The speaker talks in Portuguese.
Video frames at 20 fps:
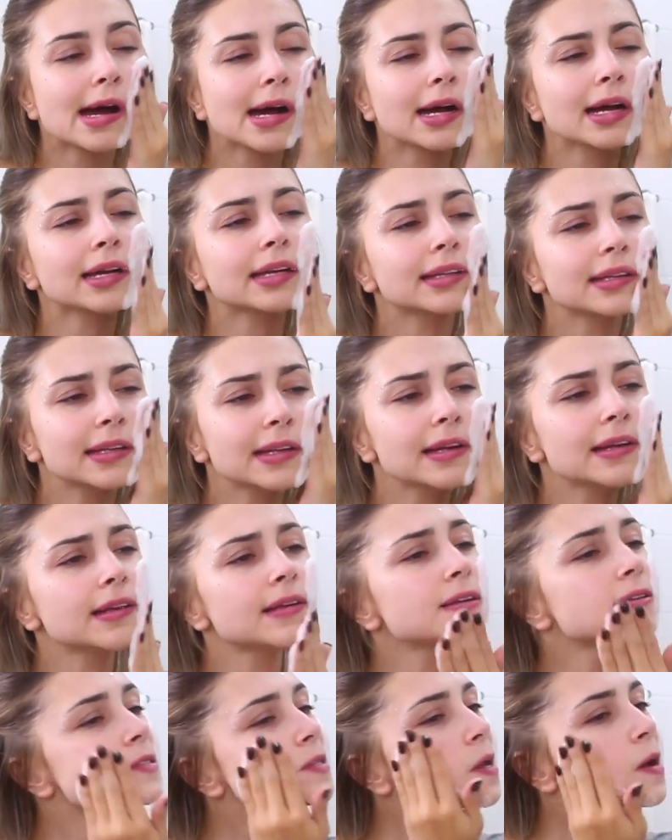Ai, que
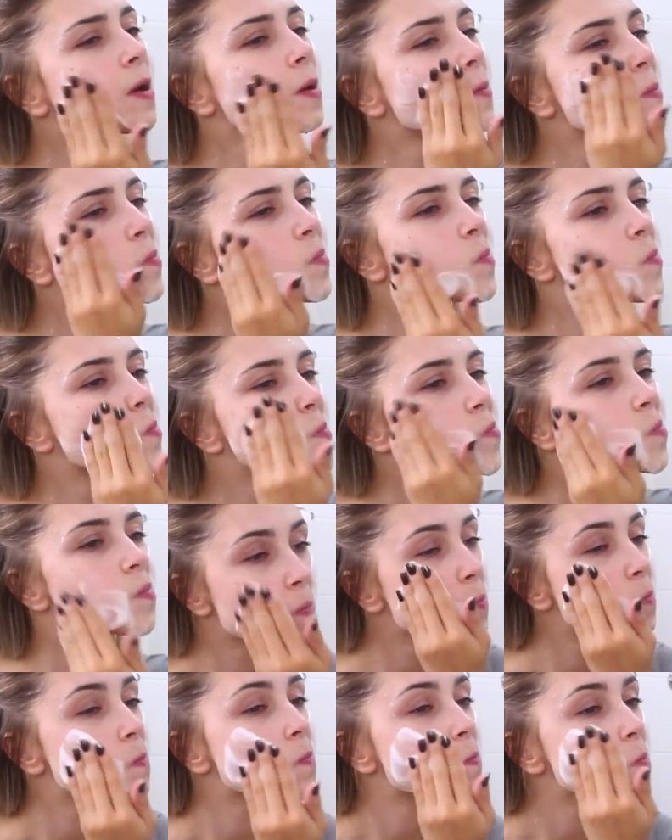delícia!
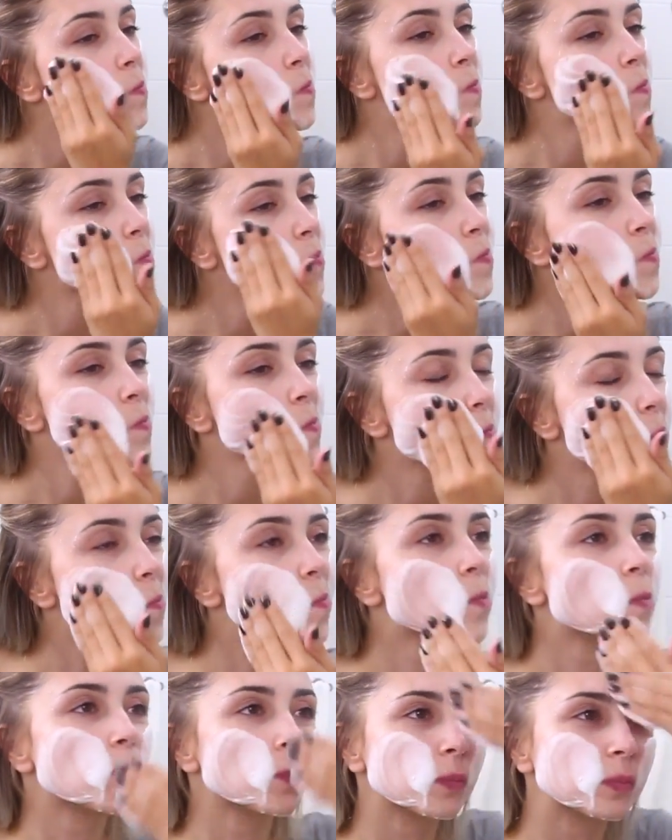
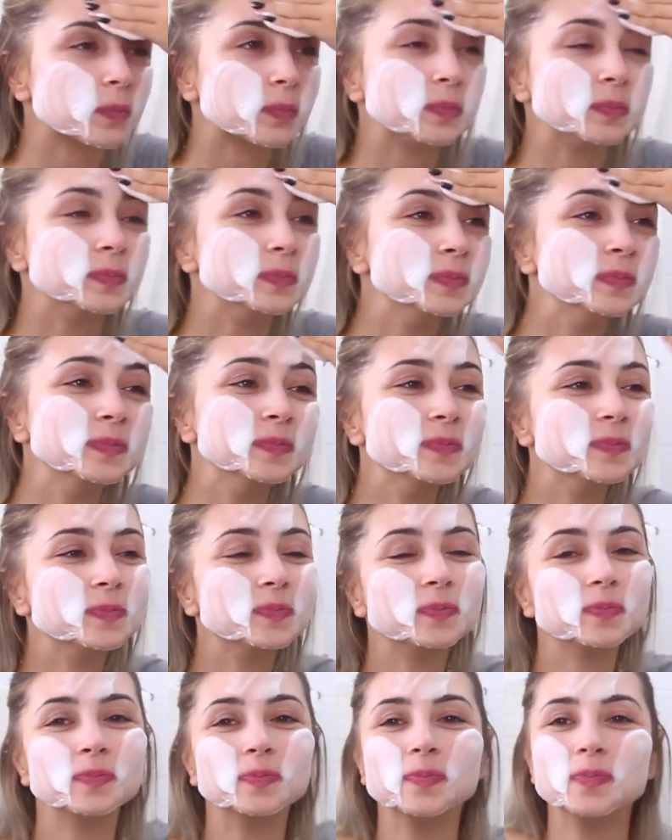Hum.
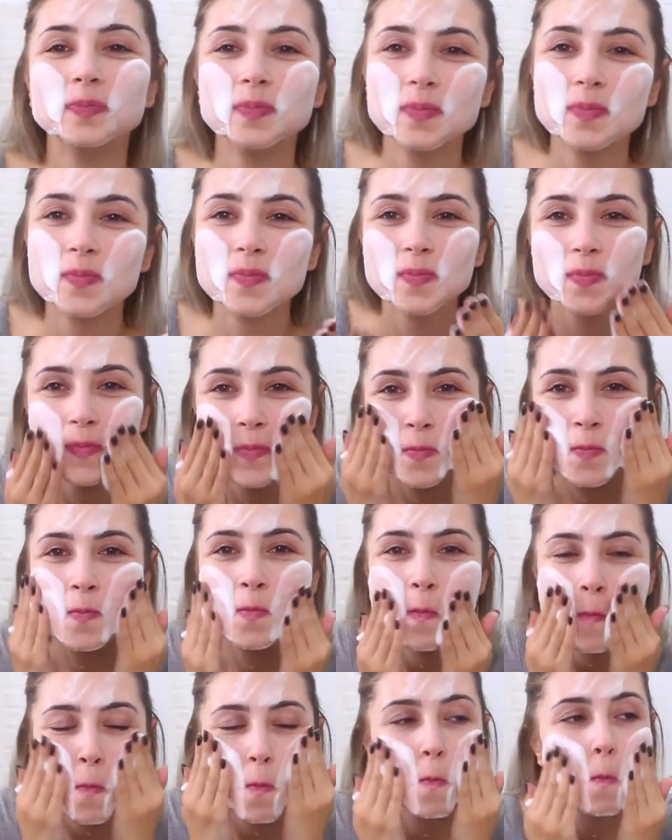Hum,
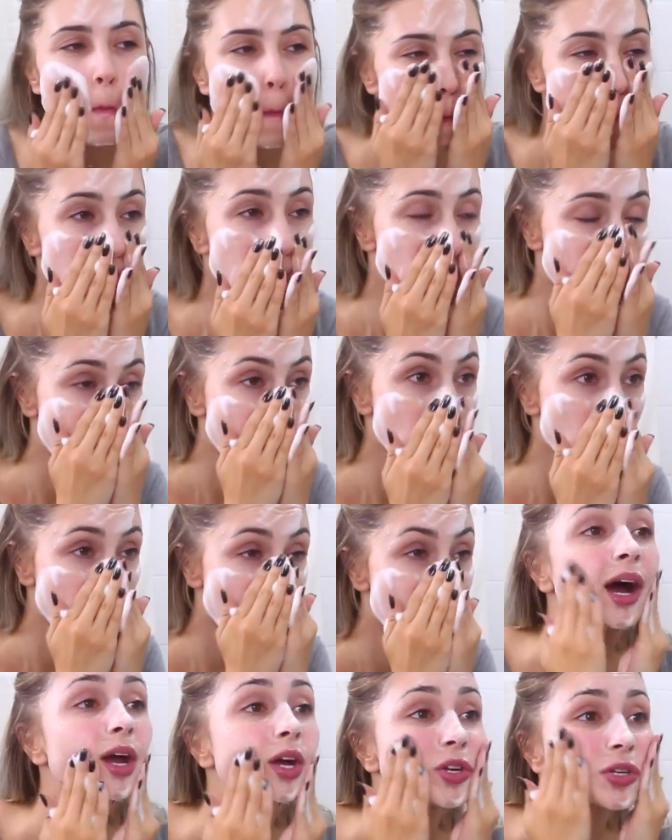hum.
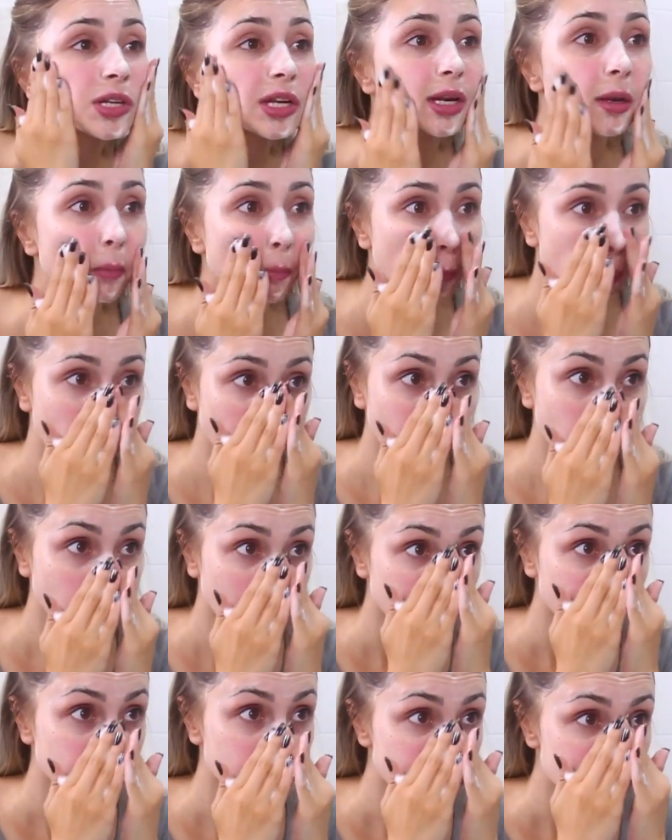Ai, achei ele
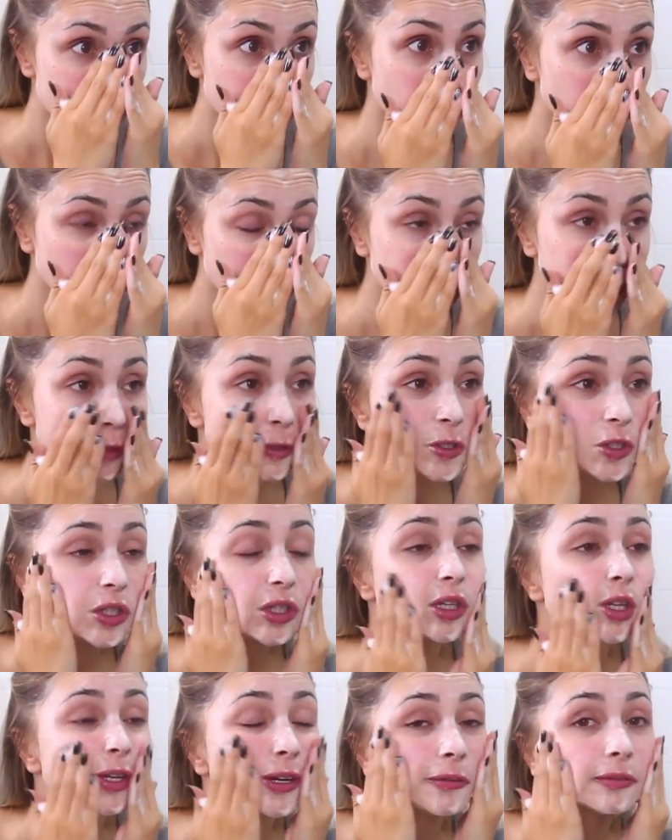bem
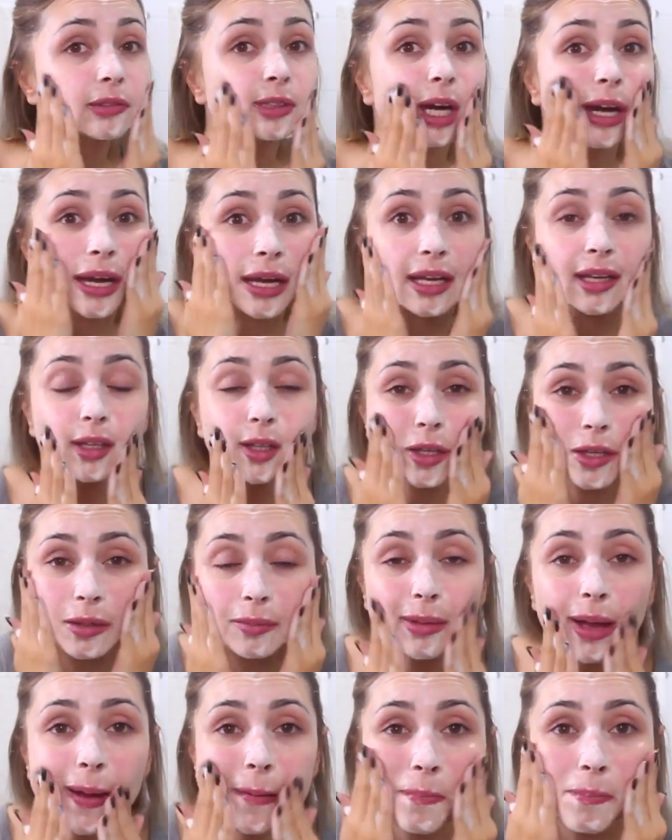refrescante e não tá
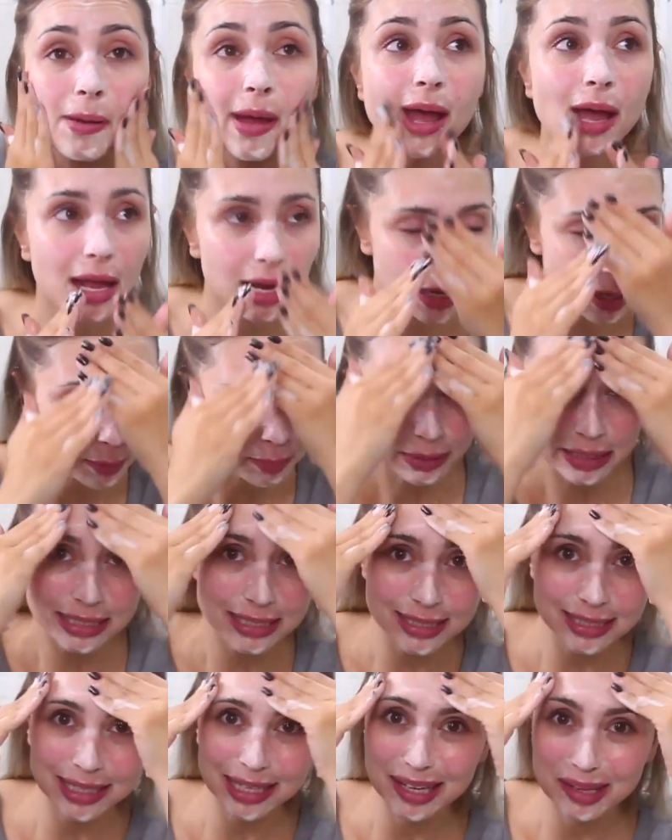irritando a minha pele a
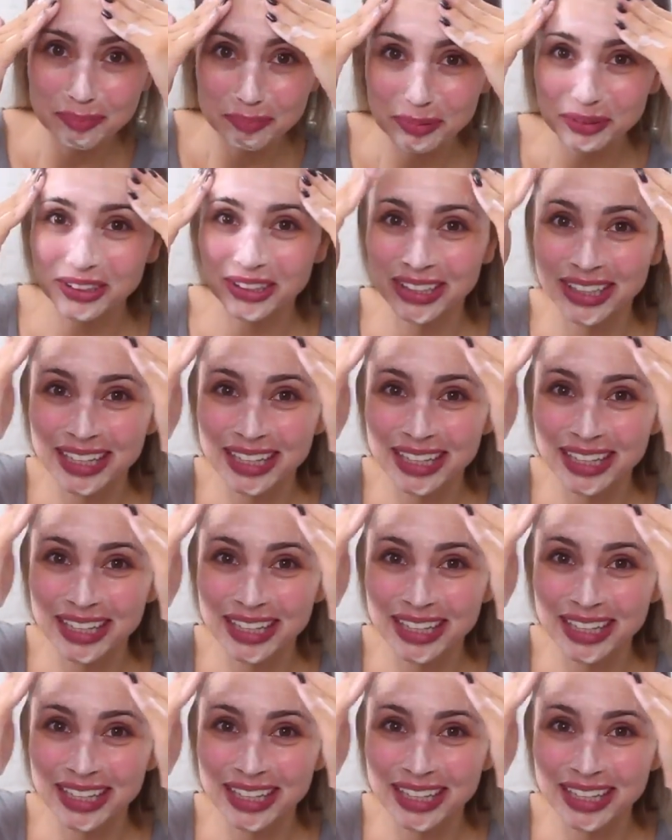princípio.